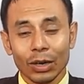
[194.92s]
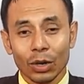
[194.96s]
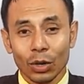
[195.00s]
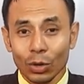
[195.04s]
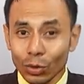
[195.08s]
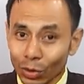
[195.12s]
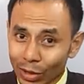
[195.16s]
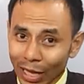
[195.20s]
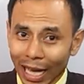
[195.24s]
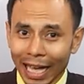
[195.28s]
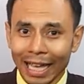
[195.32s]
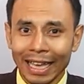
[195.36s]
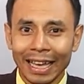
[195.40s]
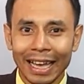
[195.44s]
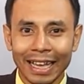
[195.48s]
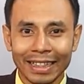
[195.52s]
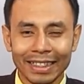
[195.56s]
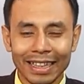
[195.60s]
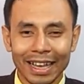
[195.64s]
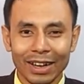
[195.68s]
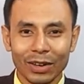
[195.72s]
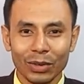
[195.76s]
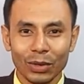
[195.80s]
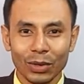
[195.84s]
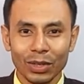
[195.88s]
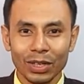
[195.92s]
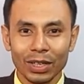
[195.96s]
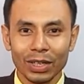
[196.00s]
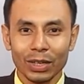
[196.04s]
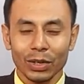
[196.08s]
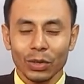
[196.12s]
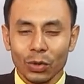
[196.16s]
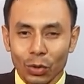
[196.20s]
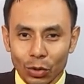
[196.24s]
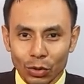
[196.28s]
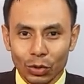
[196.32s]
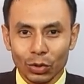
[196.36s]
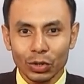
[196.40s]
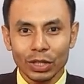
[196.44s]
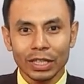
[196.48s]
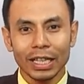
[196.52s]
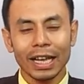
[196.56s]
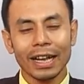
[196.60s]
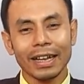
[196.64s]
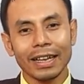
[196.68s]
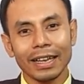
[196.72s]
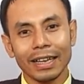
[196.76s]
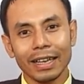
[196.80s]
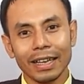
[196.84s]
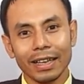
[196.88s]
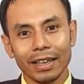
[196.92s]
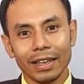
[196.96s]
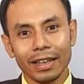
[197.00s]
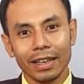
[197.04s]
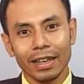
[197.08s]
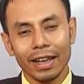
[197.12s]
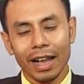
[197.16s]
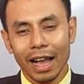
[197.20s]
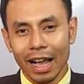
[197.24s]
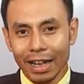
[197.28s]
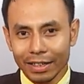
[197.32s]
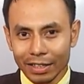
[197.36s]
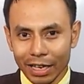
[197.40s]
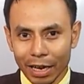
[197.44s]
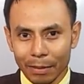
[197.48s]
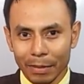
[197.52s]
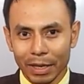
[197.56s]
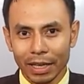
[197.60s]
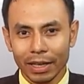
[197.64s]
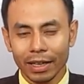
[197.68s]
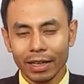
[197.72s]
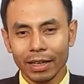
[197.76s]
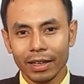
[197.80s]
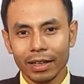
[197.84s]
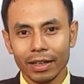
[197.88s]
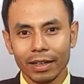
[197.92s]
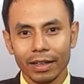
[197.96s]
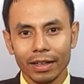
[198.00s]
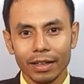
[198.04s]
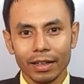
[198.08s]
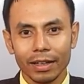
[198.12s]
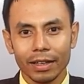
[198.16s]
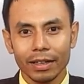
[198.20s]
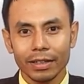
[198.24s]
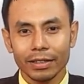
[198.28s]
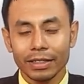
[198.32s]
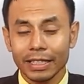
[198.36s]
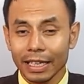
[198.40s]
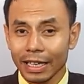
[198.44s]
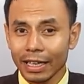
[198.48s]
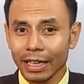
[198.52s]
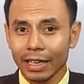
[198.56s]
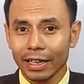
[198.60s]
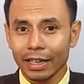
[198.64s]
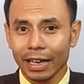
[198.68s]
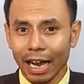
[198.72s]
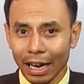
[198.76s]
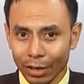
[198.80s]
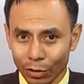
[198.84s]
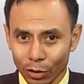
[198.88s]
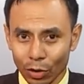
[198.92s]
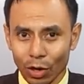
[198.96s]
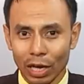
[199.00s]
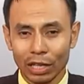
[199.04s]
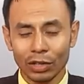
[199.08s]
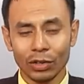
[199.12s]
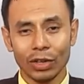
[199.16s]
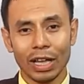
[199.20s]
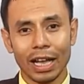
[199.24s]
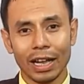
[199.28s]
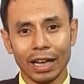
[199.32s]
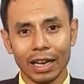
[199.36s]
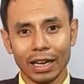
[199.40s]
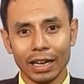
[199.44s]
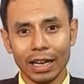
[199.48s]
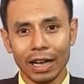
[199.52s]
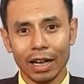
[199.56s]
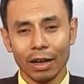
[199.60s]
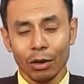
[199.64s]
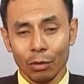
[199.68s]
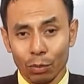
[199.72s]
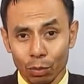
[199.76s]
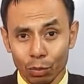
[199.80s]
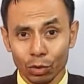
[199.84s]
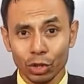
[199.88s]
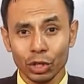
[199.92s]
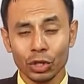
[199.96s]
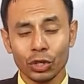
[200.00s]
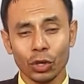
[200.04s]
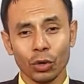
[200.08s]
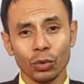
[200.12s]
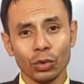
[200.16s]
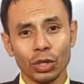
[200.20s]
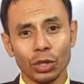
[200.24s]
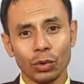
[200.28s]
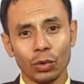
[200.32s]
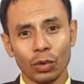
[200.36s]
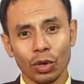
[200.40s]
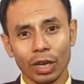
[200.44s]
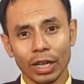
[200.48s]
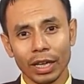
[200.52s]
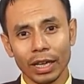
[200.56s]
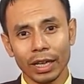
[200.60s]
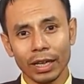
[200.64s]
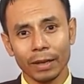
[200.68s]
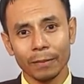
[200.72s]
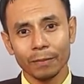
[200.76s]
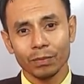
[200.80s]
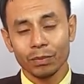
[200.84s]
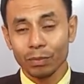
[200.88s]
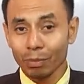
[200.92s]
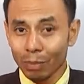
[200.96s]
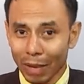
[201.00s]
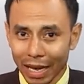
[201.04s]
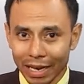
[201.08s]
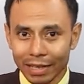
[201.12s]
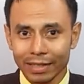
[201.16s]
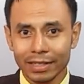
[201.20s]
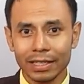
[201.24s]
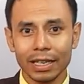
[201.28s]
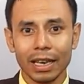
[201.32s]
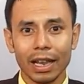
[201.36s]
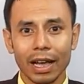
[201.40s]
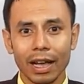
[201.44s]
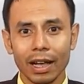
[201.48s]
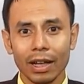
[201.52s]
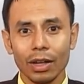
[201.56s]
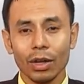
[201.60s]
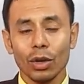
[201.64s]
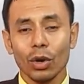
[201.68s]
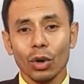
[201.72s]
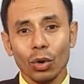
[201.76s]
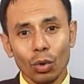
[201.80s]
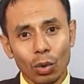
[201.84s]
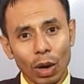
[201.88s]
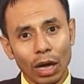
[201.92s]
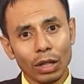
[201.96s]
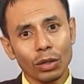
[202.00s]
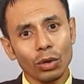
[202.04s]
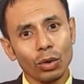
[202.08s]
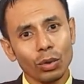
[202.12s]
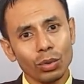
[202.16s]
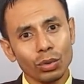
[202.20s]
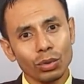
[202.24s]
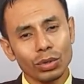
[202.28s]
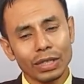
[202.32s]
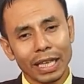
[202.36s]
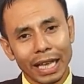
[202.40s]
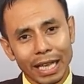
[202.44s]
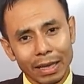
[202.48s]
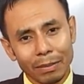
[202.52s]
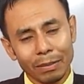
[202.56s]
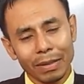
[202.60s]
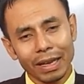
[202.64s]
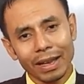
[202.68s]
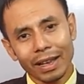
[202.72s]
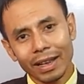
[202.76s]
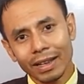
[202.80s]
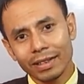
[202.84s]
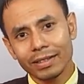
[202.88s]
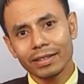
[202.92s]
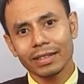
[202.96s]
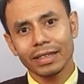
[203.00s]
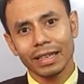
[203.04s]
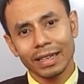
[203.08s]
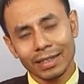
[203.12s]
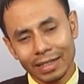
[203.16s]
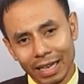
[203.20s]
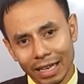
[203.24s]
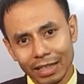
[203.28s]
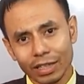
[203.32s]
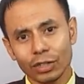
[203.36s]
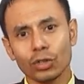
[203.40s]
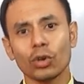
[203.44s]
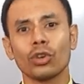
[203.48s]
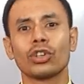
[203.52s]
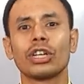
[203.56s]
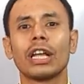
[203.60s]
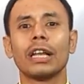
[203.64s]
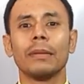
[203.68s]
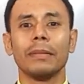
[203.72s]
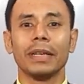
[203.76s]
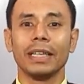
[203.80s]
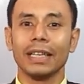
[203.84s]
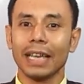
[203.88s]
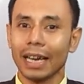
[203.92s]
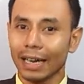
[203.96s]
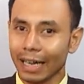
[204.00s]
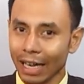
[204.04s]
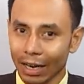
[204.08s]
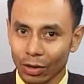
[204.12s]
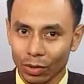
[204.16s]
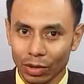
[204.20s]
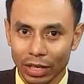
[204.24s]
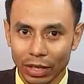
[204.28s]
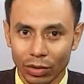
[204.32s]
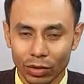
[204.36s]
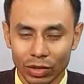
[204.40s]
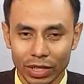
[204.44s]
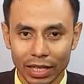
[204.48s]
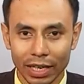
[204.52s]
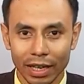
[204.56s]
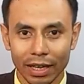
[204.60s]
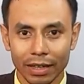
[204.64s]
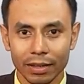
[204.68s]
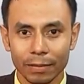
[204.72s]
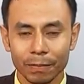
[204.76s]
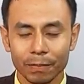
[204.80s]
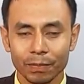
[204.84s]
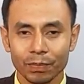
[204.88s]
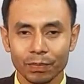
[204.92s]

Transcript: হুদ্দা এহান নাগই কতদিন আগে আসামে যে কাণ্ডহান হইয়া গেলগা মুনি সৌদি করে মারেছিলা উহানও সেইম এস এর সাথে সোশ্যাল মিডিয়ার কারণেই আছে হান